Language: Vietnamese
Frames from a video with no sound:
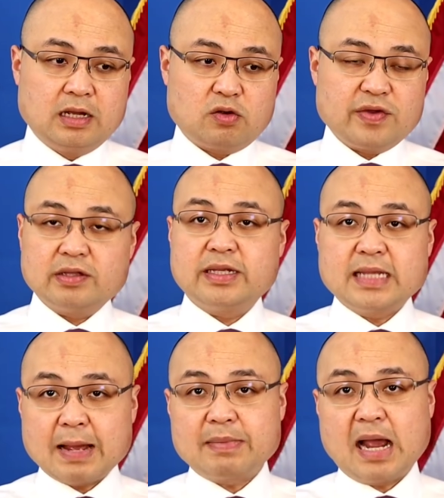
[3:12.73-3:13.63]
À, quý vị có thể
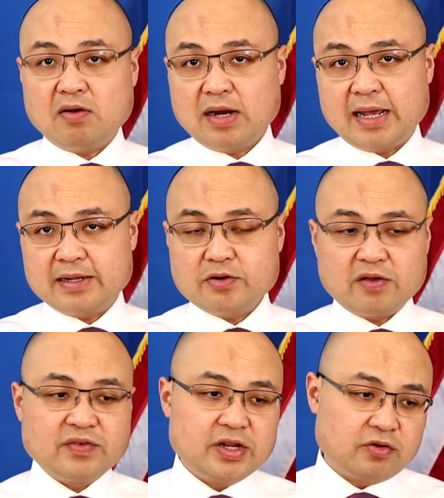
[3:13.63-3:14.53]
tham khảo lại cái
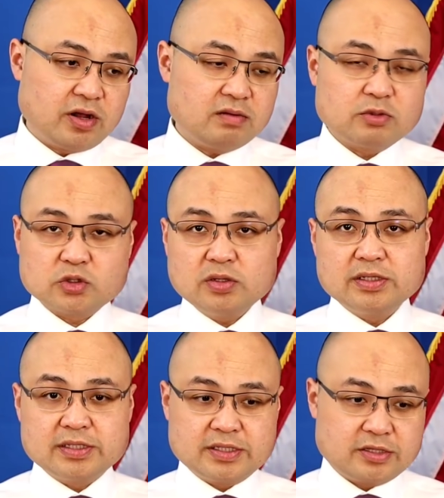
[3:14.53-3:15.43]
đoạn video đó. Một số
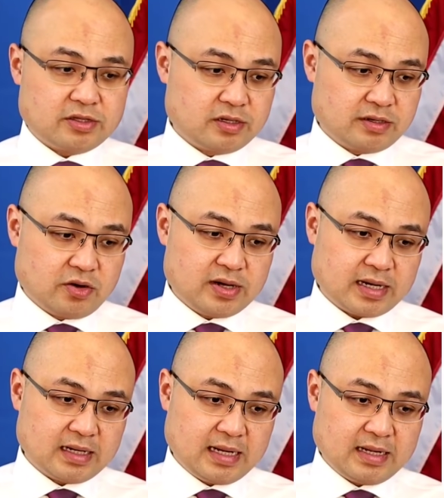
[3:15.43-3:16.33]
người nói
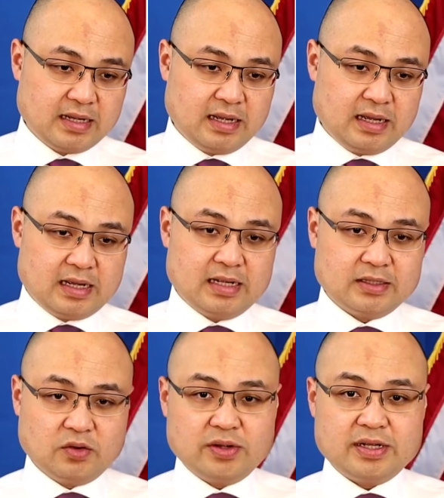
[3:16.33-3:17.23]
rằng là à,
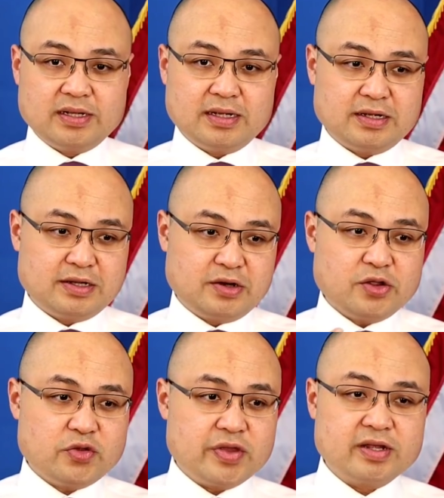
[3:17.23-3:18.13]
tôi à,
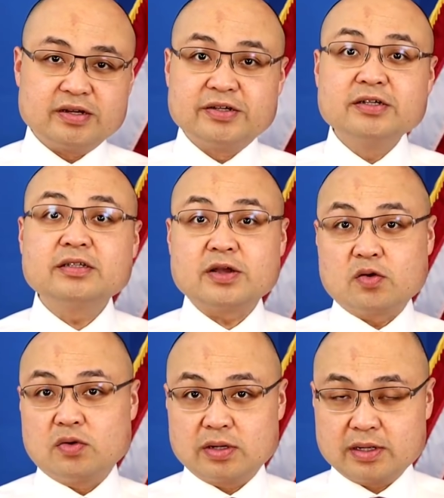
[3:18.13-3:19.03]
nói chuyện trước thời
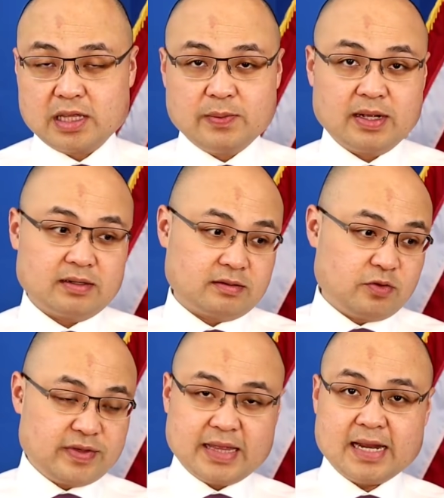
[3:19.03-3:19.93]
cuộc nhưng mà
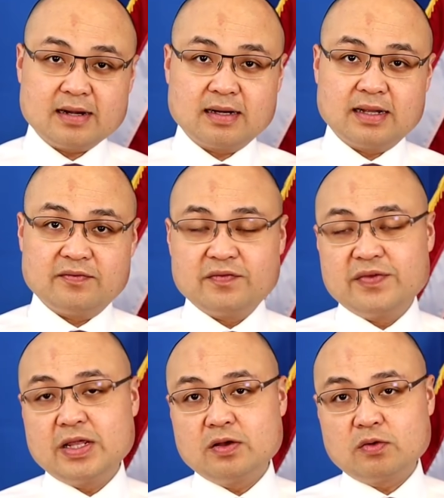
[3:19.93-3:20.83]
quý vị thấy rằng là
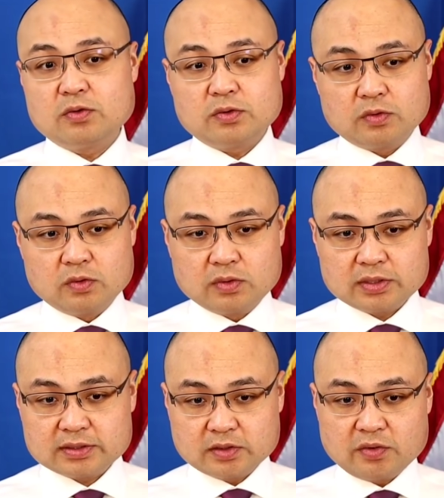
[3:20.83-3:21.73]
video
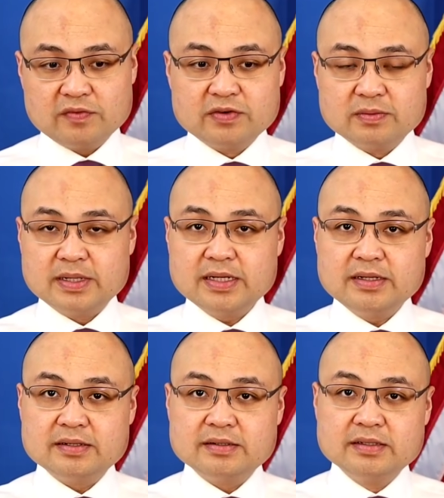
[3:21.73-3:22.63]
của tôi vừa mới
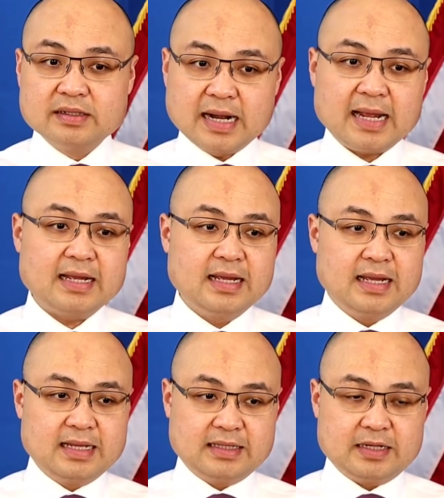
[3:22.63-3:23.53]
đưa ra
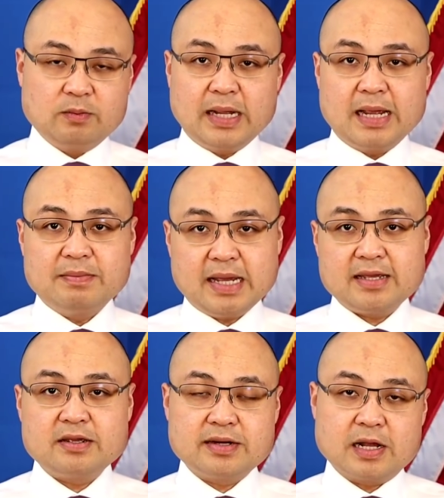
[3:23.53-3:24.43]
thì trong ngày hôm
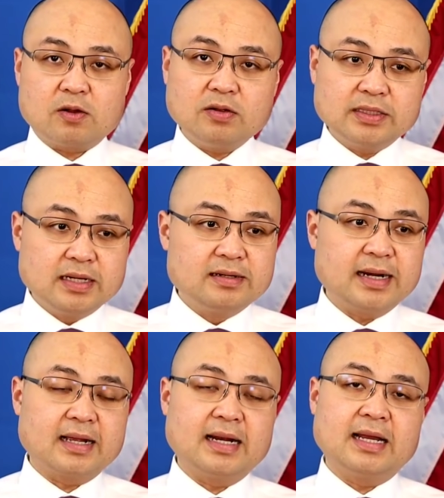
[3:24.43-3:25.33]
nay đã có tin
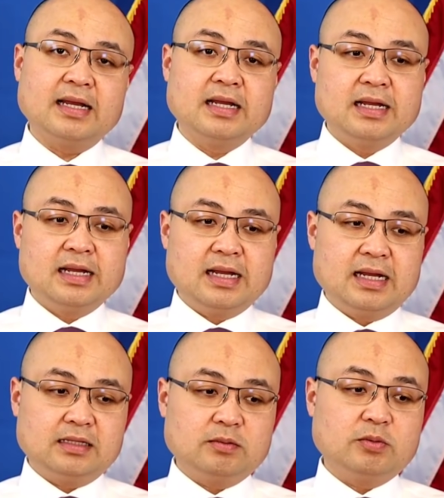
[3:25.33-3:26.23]
rằng là
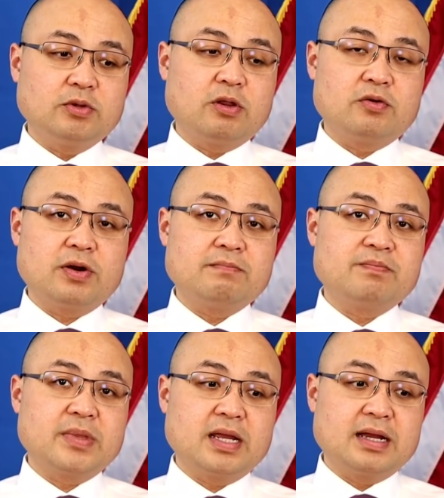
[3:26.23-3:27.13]
à, Tổng thống Donald
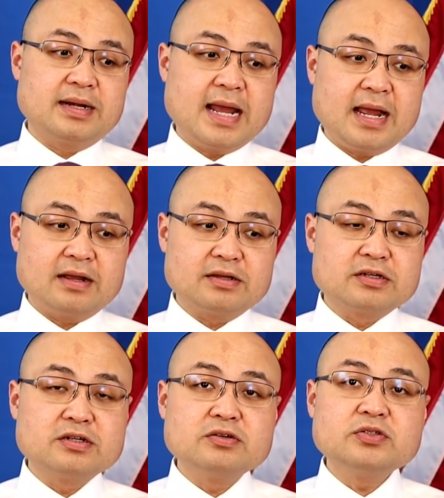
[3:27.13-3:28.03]
Trump à, đang
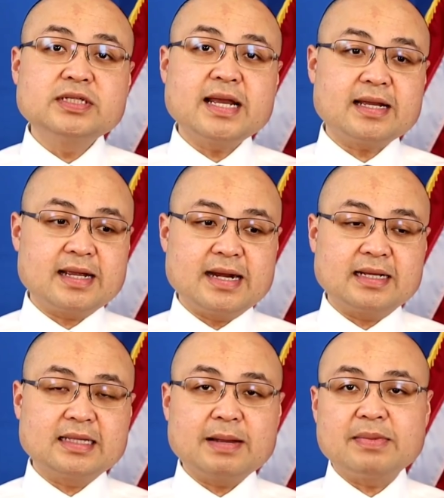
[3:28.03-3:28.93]
cứu xét hay
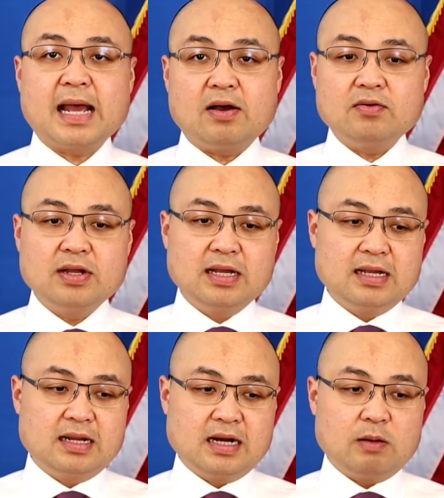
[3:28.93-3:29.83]
đang tham khảo
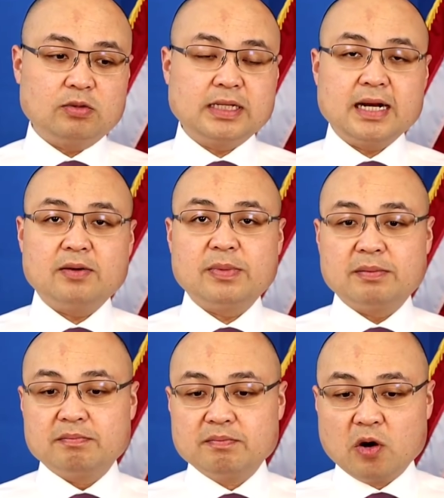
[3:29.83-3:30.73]
là ông có thể nào mà
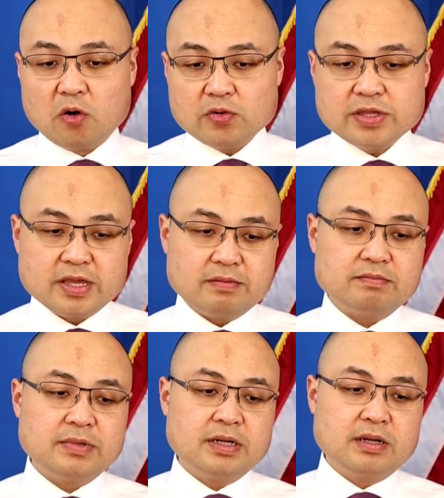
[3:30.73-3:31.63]
bổ nhiệm
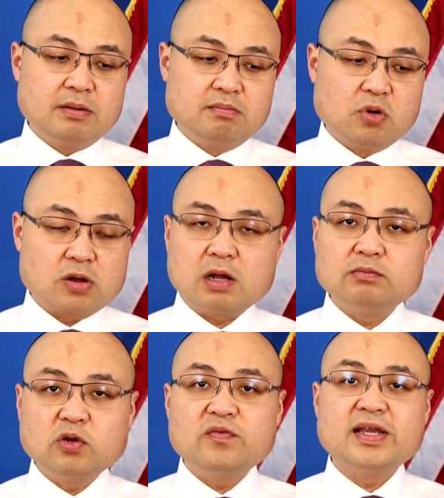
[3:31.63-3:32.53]
một
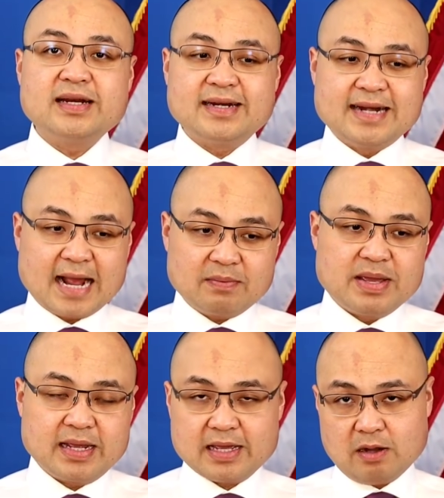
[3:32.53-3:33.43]
công tố viên đặc
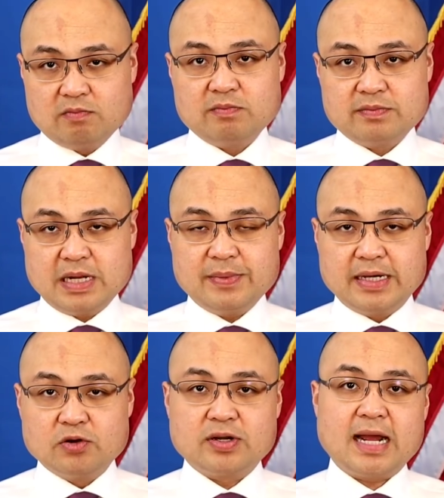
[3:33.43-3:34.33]
biệt hay không để mà
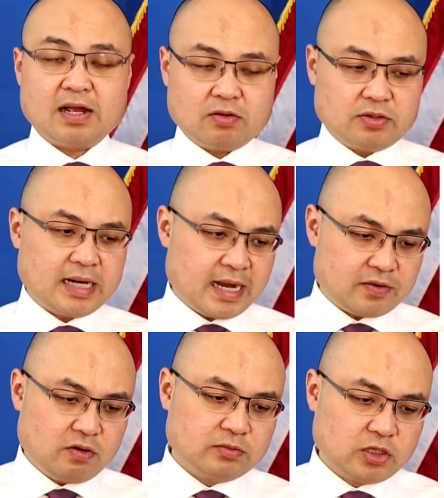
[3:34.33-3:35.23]
điều tra con
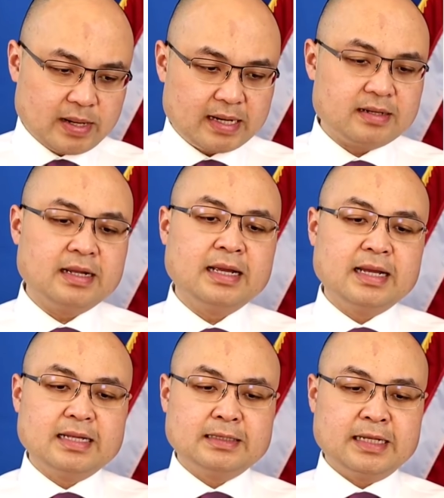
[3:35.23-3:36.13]
trai của ông Joe Biden
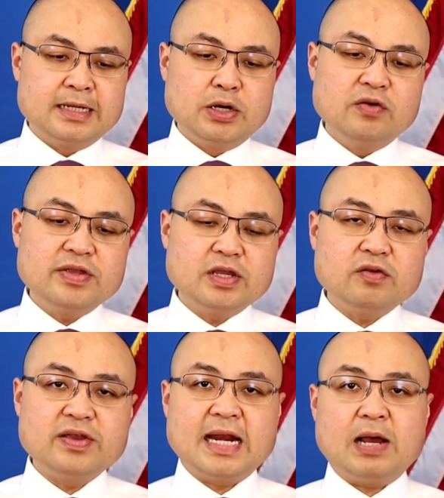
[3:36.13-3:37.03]
thì đối với những
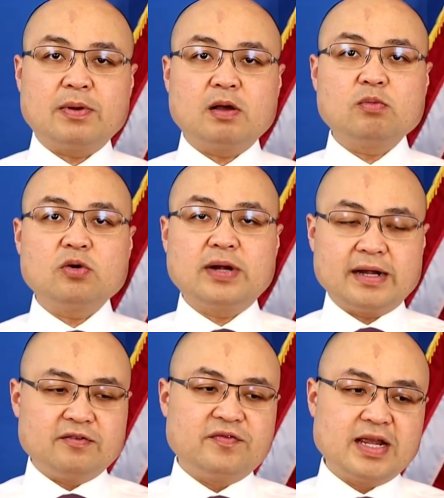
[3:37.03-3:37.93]
quý vị nào mà không có
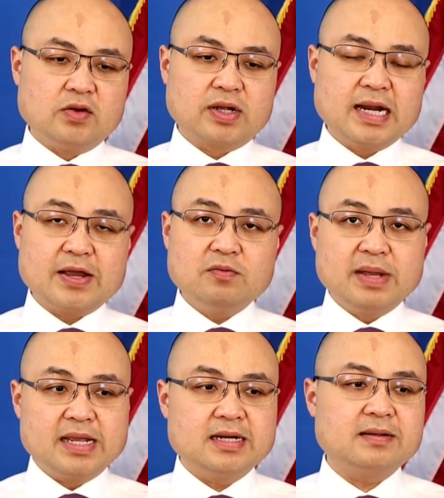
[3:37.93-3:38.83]
rành về luật lệ của
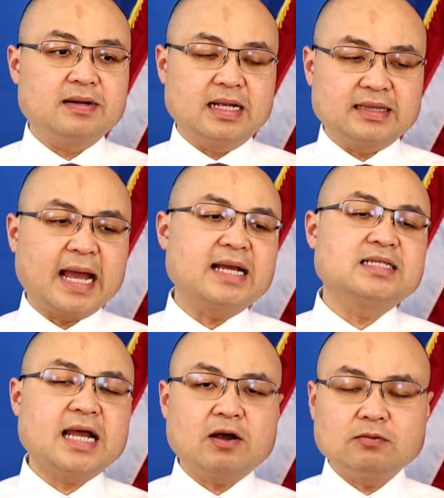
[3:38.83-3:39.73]
Mỹ đó là
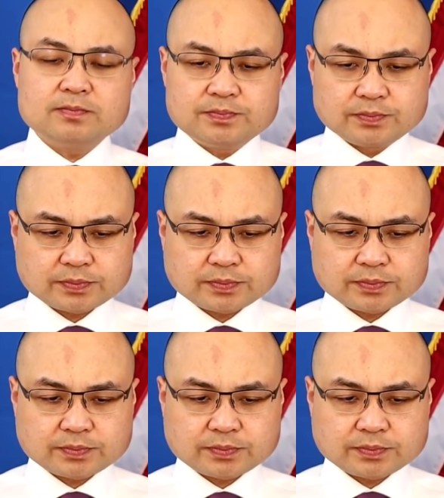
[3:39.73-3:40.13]
tại sao